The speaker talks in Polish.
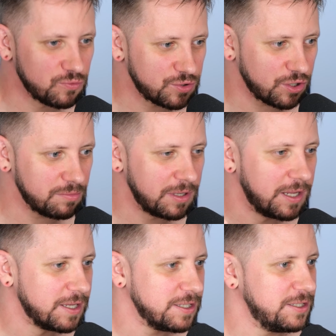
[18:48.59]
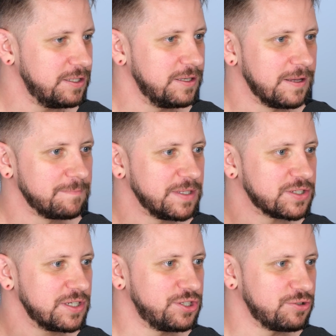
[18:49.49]
ludziom, i
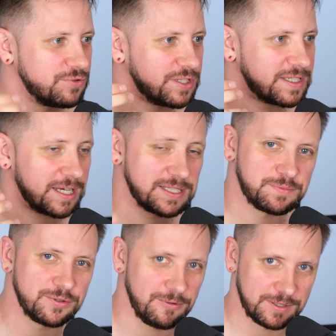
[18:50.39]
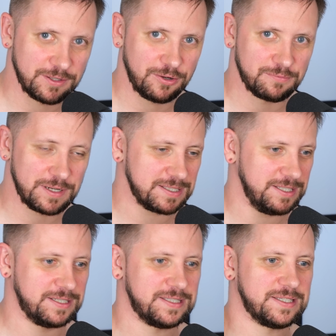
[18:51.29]
jeżeli ci ludzie zaakceptują ten obraz
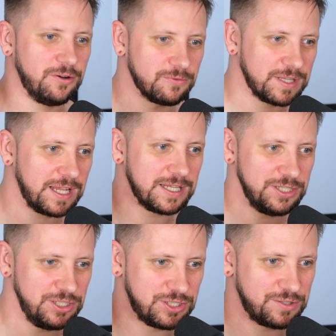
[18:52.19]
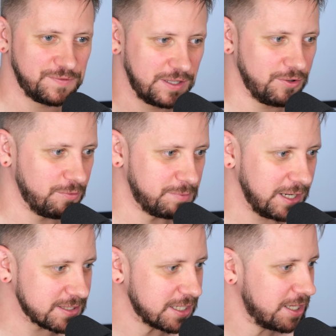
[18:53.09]
i chcą dalej iść w ten
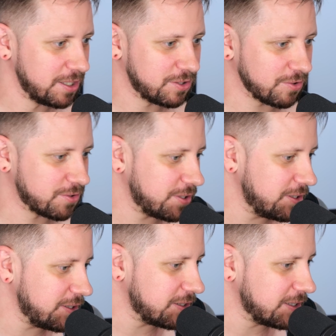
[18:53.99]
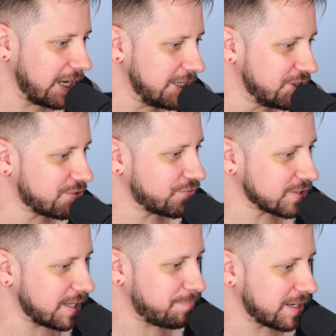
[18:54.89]
obraz, to ty dalej idziesz w
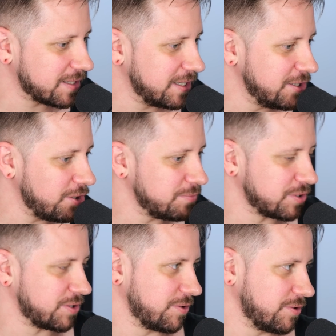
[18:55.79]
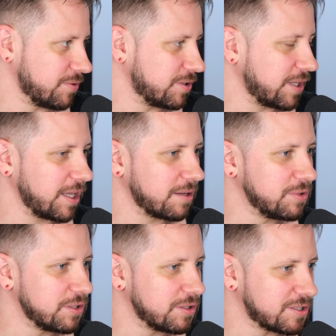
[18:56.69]
to zaparte i robisz to. No, tak jak
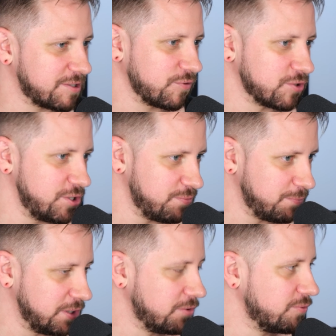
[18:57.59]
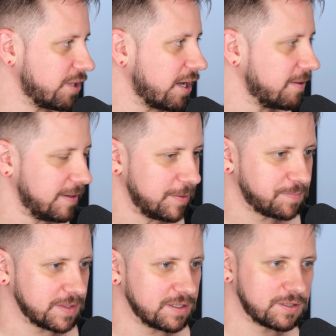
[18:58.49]
my stworzyliśmy Bilguna,
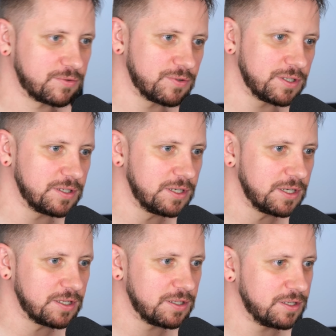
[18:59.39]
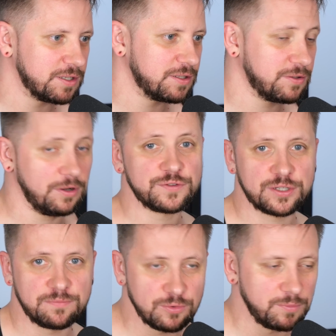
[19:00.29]
y, który E,
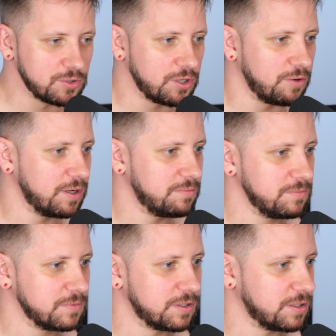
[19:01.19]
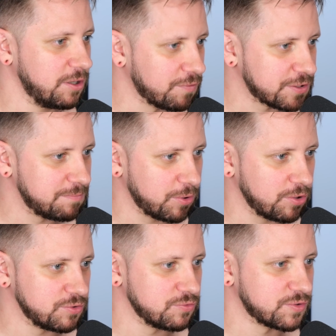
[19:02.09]
owszem, był Mongołem, e, owszem,
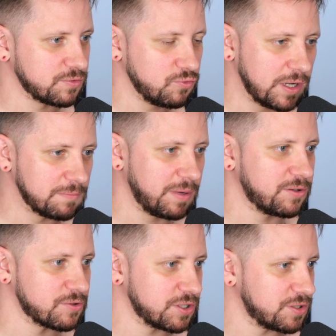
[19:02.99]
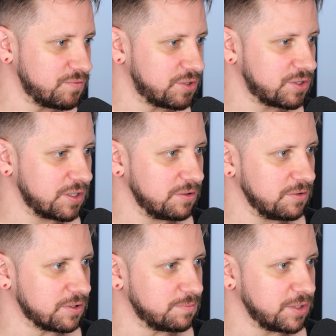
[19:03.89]
pochodził z Ulan Bator rzeczywiście, e,